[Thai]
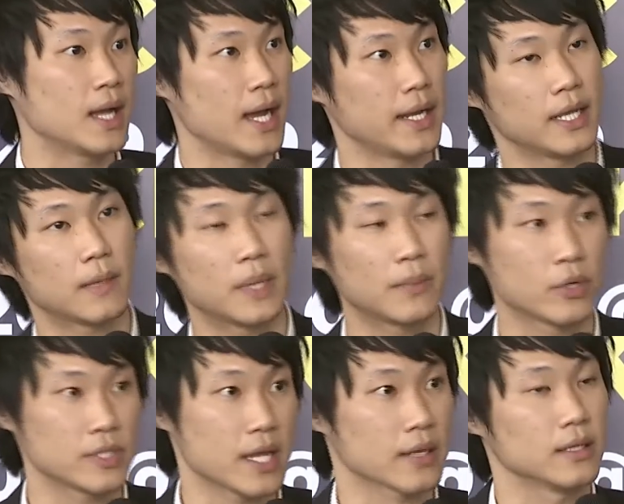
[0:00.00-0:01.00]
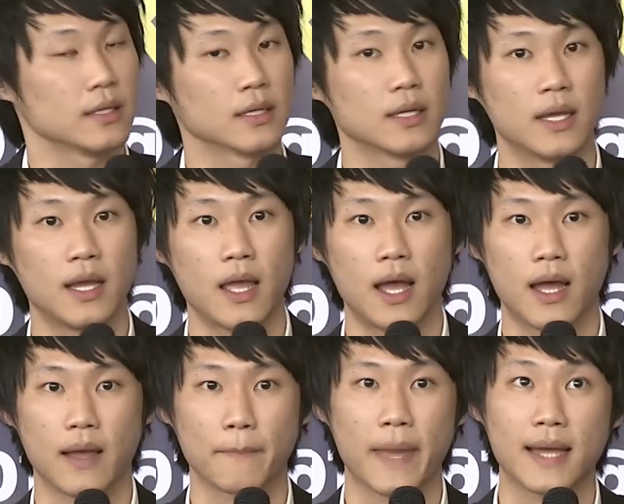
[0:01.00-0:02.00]
อันนี้ก็เป็นโปรเจกต์หนึ่ง
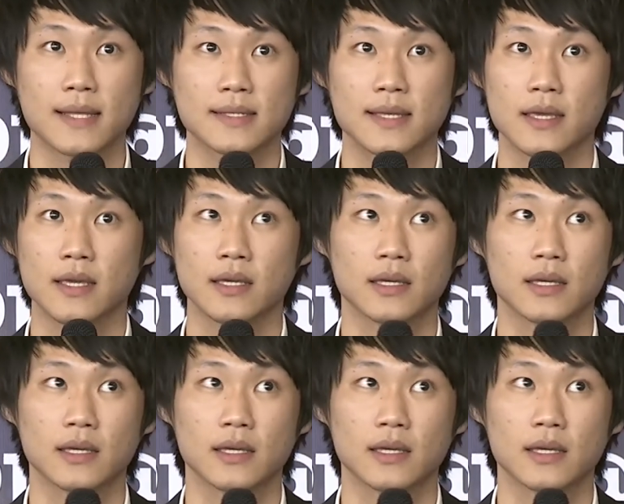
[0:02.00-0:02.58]
แบงก์สี